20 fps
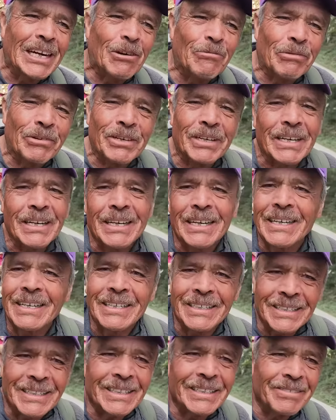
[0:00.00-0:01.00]
porque...
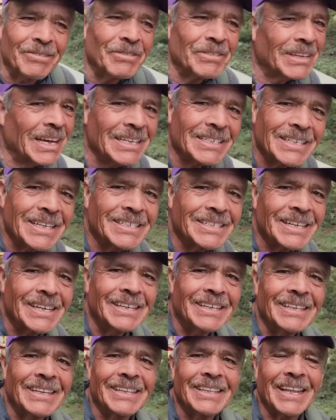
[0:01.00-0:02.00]
Eh, ese es
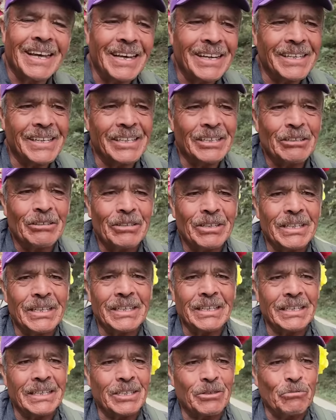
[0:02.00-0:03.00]
el detalle, ¿no? De
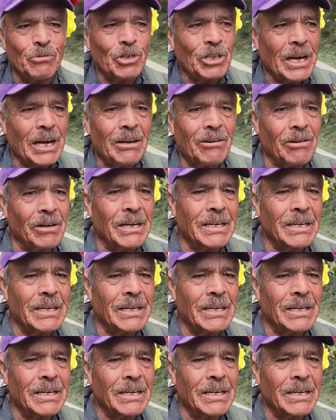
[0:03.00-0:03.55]
que es muy caro.